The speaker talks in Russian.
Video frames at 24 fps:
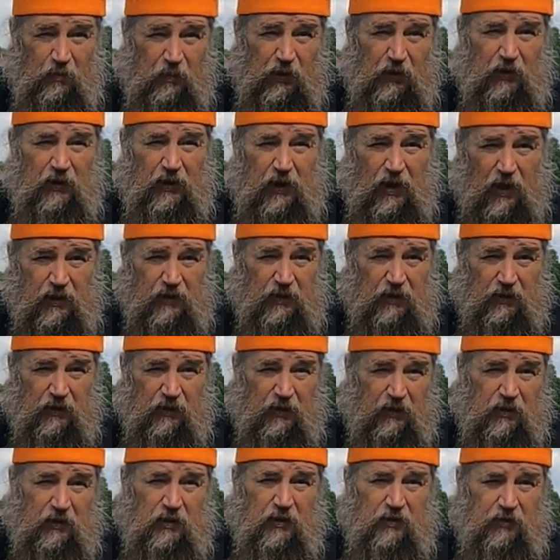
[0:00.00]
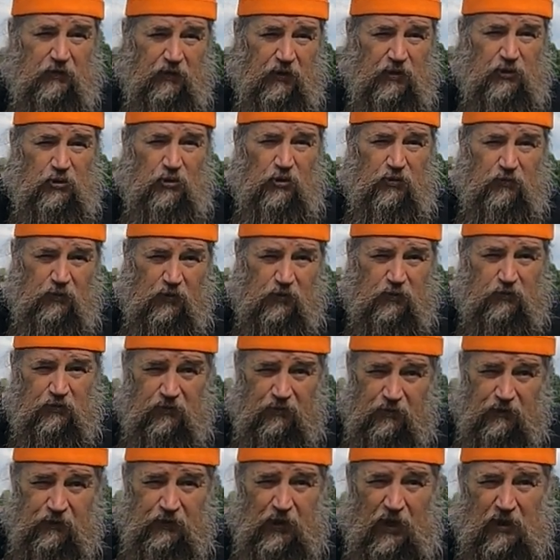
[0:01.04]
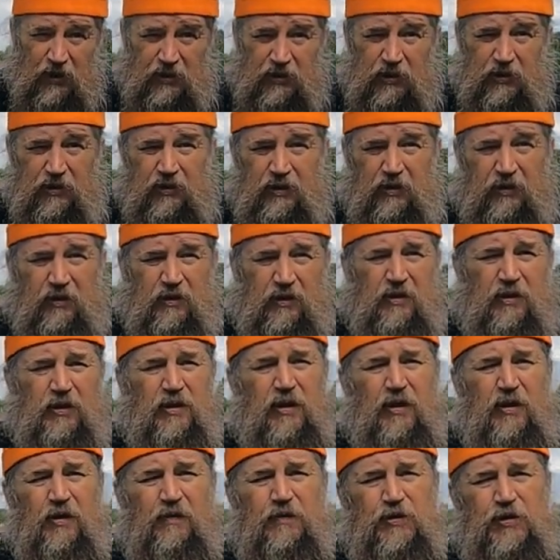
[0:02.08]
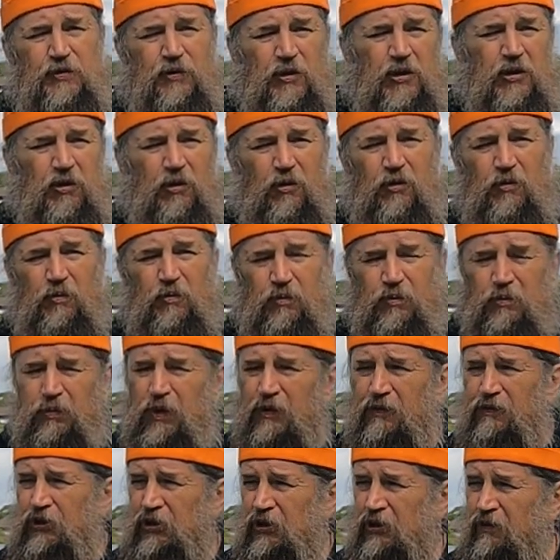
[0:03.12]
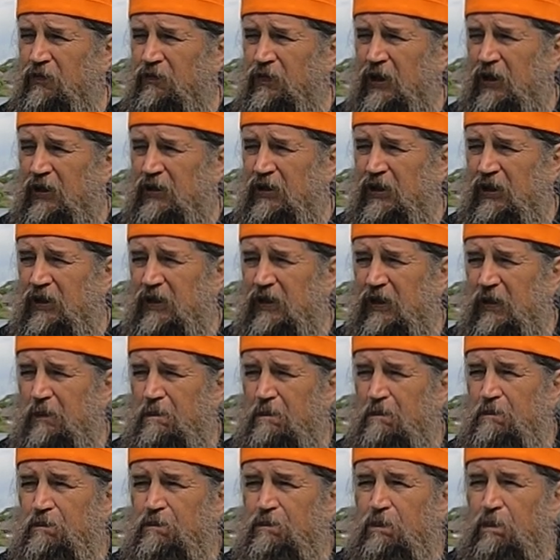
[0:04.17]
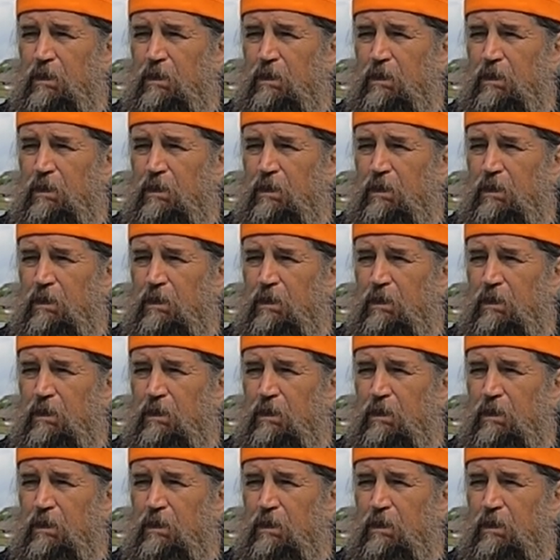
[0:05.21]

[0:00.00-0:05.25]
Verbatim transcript: был ранен и отвезен вот в наше, в свое бывшее владение.